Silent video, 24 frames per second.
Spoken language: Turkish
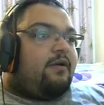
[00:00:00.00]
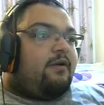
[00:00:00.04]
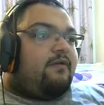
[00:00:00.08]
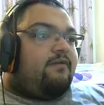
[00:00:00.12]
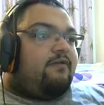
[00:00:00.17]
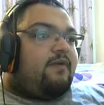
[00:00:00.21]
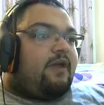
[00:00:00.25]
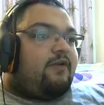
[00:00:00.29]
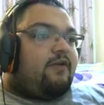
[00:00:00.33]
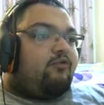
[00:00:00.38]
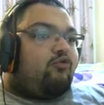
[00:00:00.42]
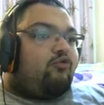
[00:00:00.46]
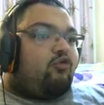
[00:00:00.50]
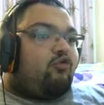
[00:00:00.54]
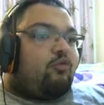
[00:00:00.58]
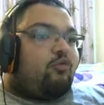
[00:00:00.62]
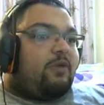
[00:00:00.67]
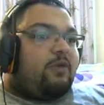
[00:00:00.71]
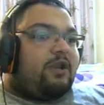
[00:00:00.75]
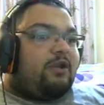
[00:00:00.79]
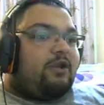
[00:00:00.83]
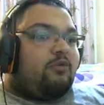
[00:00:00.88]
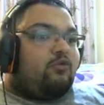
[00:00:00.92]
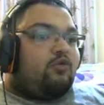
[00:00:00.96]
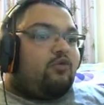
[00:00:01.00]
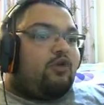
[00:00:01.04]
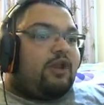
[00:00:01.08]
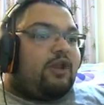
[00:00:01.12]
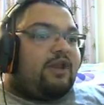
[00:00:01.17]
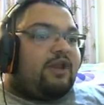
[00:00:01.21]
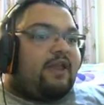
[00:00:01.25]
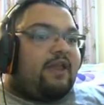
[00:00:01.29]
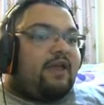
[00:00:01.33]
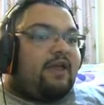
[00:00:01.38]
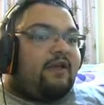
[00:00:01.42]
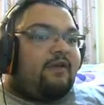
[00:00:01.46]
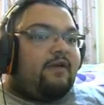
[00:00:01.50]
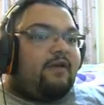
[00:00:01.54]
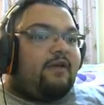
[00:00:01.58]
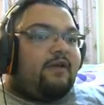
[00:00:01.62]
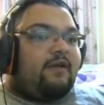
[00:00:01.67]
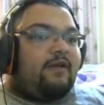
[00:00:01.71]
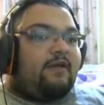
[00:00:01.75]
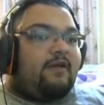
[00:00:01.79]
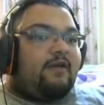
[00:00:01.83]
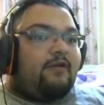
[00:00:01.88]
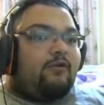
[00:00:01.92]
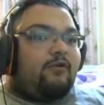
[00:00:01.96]
Ve düşmanın üzerine
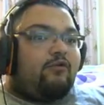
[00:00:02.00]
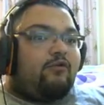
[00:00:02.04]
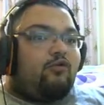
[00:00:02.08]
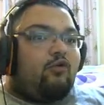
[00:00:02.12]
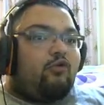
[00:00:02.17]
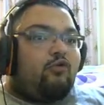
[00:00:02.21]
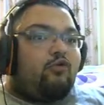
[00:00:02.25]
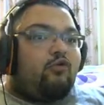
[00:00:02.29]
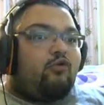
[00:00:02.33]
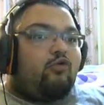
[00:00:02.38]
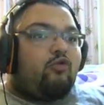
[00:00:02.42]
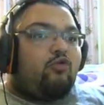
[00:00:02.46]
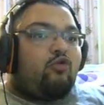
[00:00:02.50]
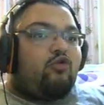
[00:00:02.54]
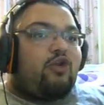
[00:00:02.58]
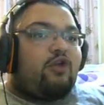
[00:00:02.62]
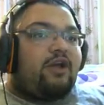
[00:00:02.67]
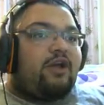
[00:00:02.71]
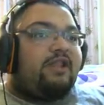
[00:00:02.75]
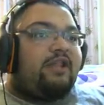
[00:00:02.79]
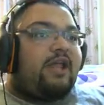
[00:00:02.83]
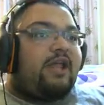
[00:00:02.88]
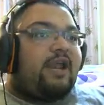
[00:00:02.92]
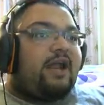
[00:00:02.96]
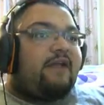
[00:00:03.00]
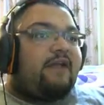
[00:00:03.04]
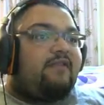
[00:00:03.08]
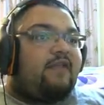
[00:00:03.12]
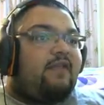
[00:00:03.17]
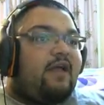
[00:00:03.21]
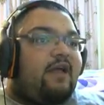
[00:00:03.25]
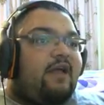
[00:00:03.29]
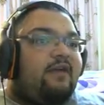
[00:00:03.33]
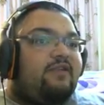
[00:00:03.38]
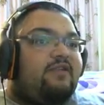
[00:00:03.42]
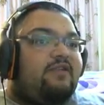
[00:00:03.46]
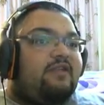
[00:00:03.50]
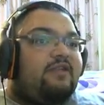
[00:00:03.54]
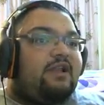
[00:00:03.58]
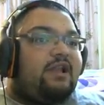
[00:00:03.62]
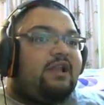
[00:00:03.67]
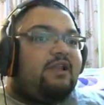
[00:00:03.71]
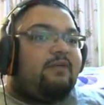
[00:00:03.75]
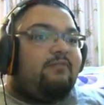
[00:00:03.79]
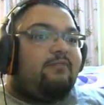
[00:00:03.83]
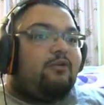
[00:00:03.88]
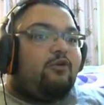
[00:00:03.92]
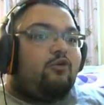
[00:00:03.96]
e, göt üstü çakılarak da kill
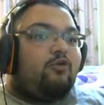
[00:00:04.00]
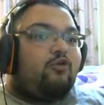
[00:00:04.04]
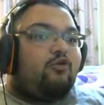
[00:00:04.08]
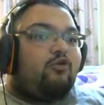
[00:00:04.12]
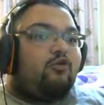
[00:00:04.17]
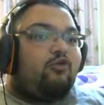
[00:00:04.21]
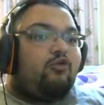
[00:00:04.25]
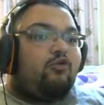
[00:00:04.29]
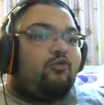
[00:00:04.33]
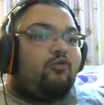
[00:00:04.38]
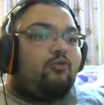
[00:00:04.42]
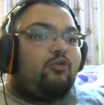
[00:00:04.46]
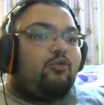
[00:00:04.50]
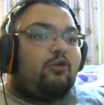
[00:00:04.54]
alabiliyorsunuz. Bu